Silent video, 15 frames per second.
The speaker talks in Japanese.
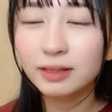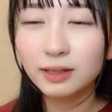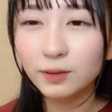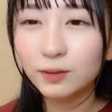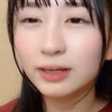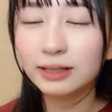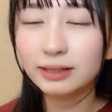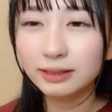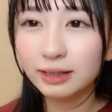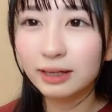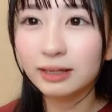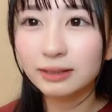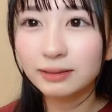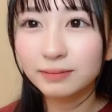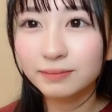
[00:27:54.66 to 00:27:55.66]
よかった
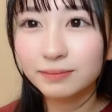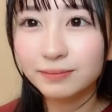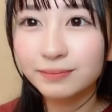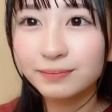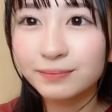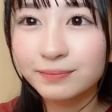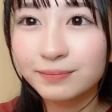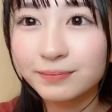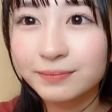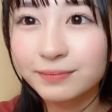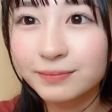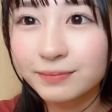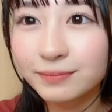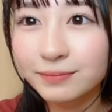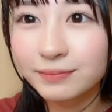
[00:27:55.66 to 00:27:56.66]

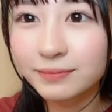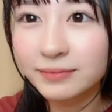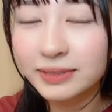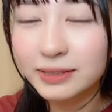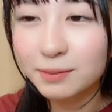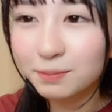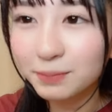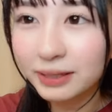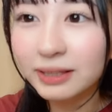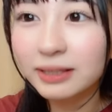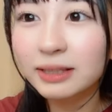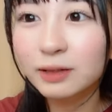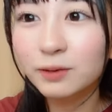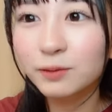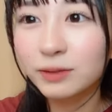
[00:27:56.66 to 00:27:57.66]
先輩
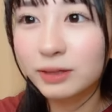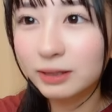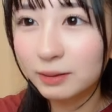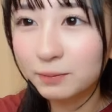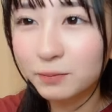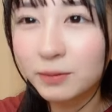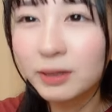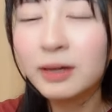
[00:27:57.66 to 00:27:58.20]
方のおかげも